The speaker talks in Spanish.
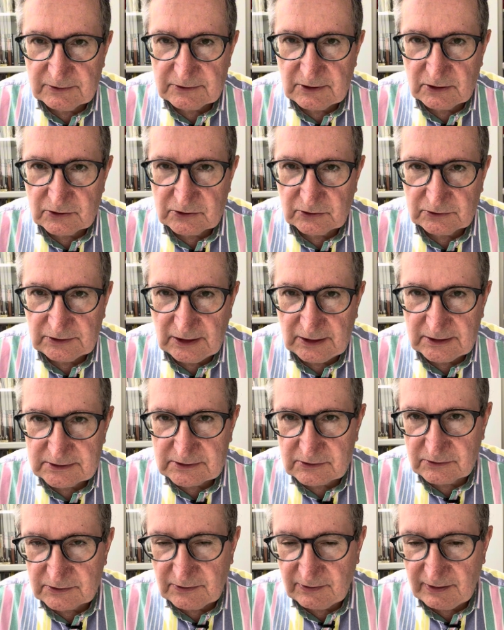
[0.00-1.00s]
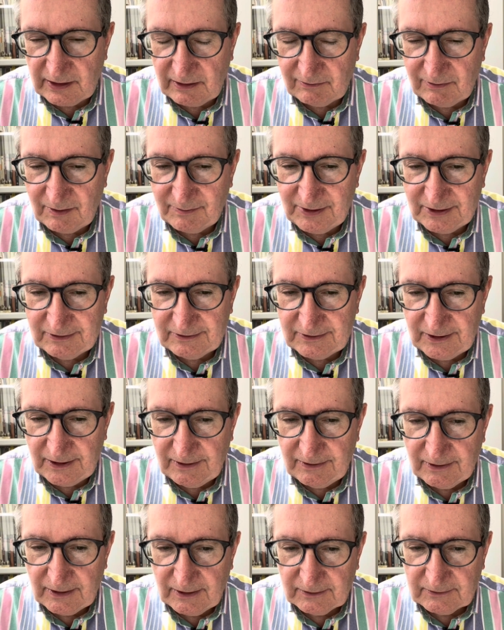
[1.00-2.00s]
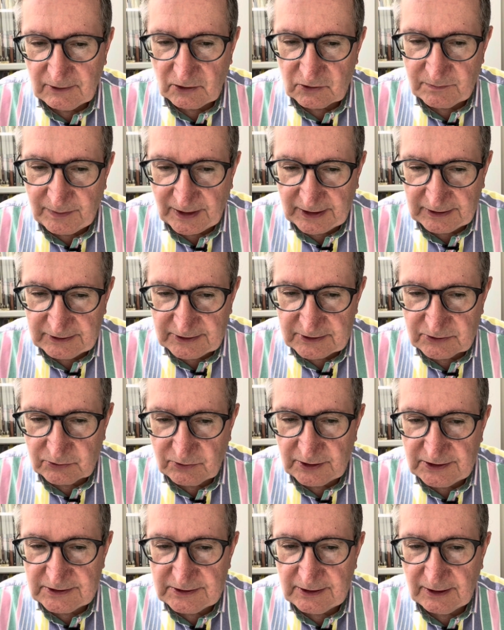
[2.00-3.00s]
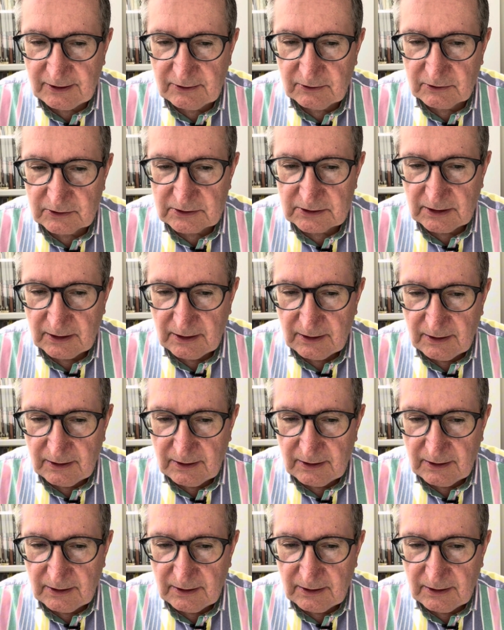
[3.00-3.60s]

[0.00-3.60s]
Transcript: de los hoteles considerablemente, de los paquetes turísticos,